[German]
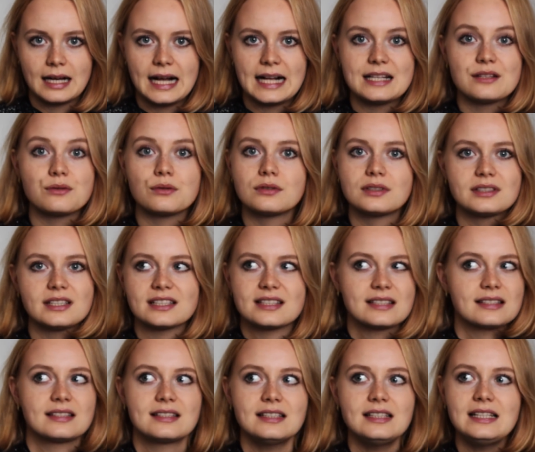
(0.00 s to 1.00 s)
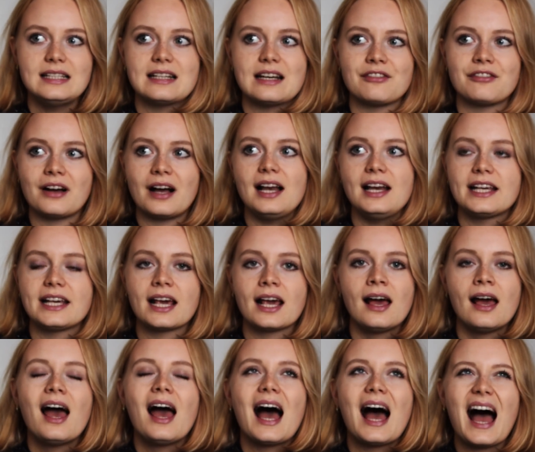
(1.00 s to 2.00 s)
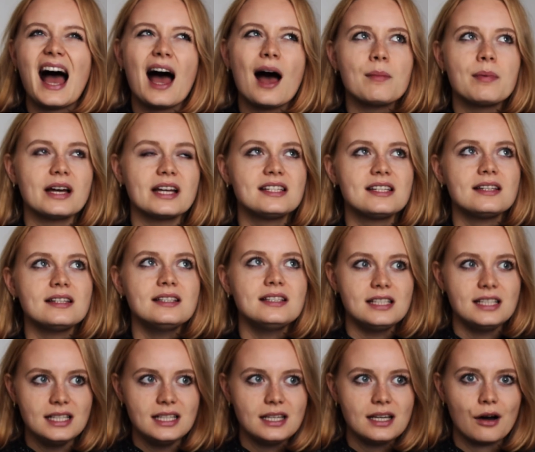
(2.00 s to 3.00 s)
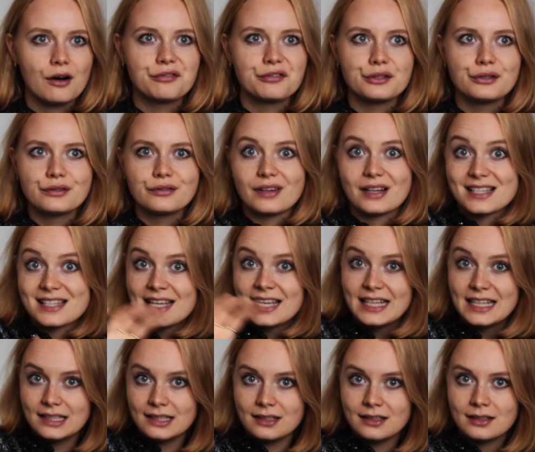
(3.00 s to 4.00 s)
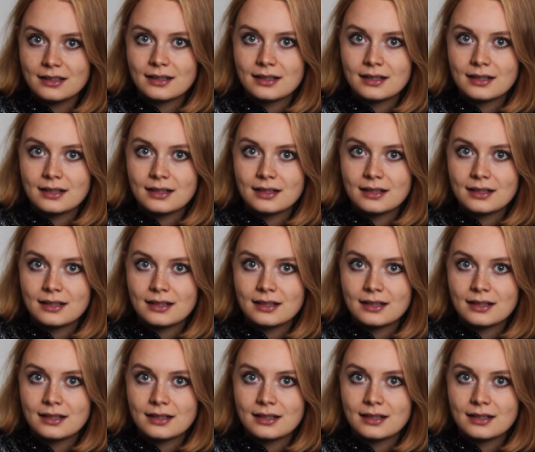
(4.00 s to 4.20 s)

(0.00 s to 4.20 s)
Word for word: Also das ist nie der Fall. Ich arbeite nie auf irgendwas hin.